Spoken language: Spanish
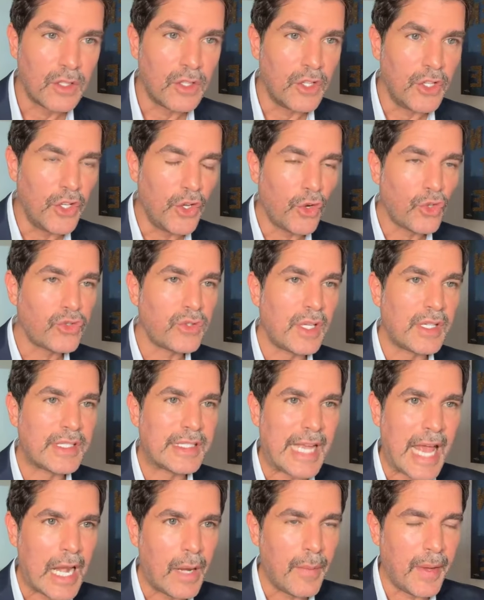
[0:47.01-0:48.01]
Dios te
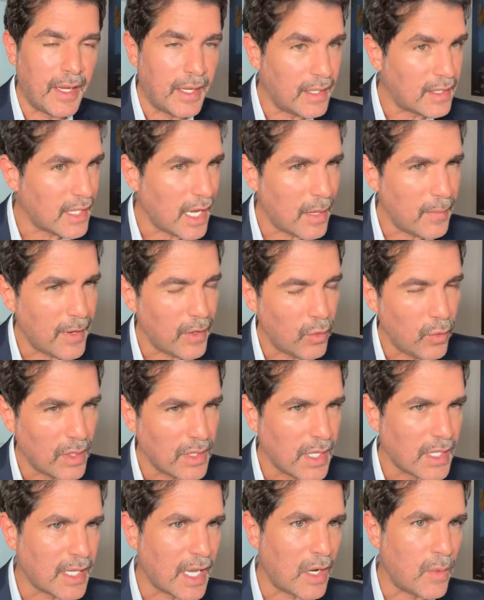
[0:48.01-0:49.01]
salve. Y salve
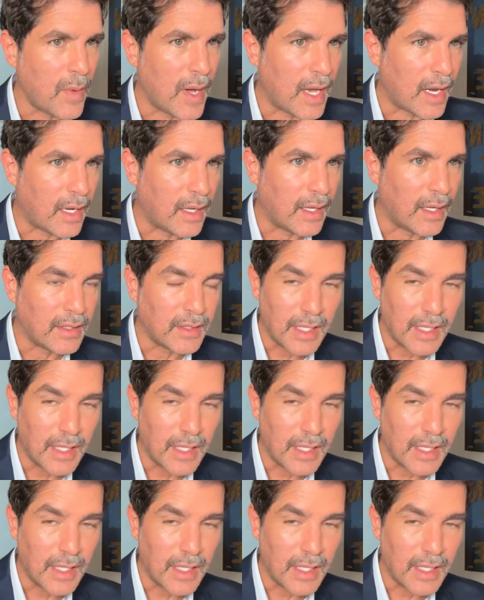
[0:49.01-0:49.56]
no es de salvar,